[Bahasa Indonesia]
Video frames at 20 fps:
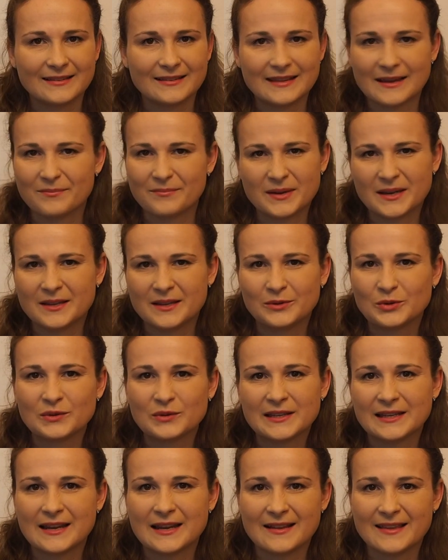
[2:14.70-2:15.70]
Tapi itu
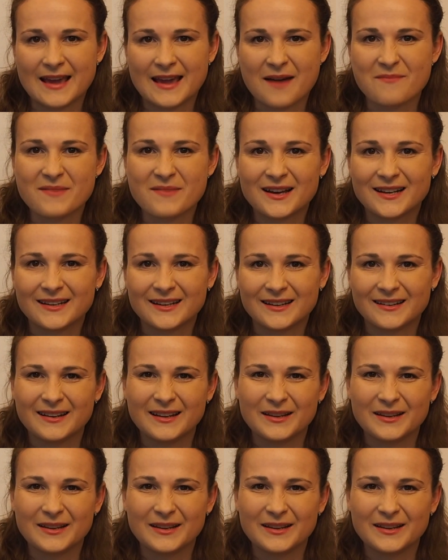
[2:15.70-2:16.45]
tidak nyaman dan